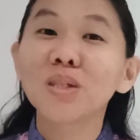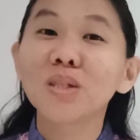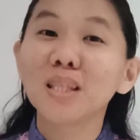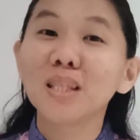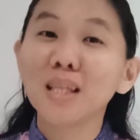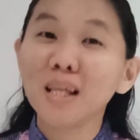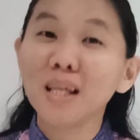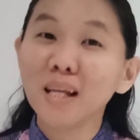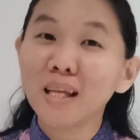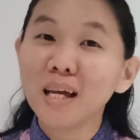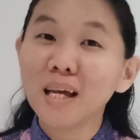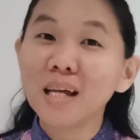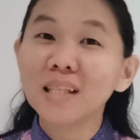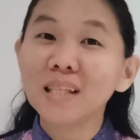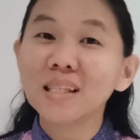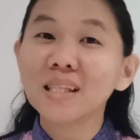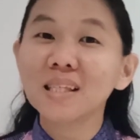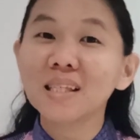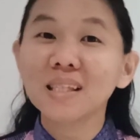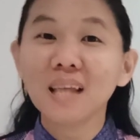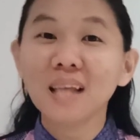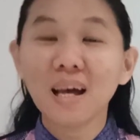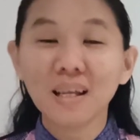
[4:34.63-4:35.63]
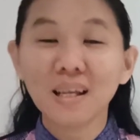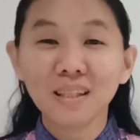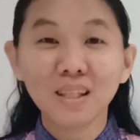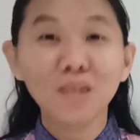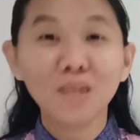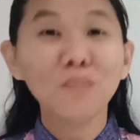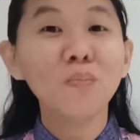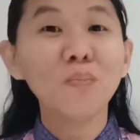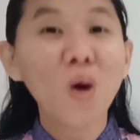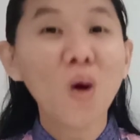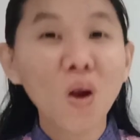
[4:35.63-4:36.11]
sendirian saat
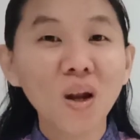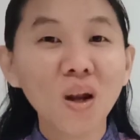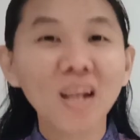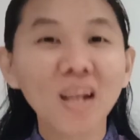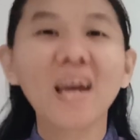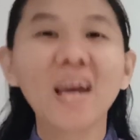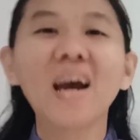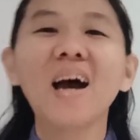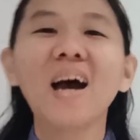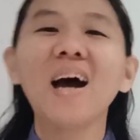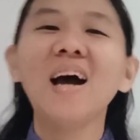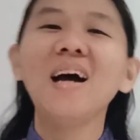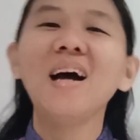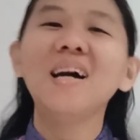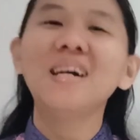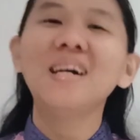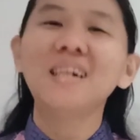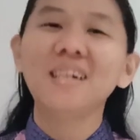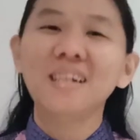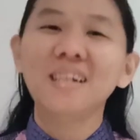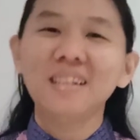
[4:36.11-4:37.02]
di mall ya.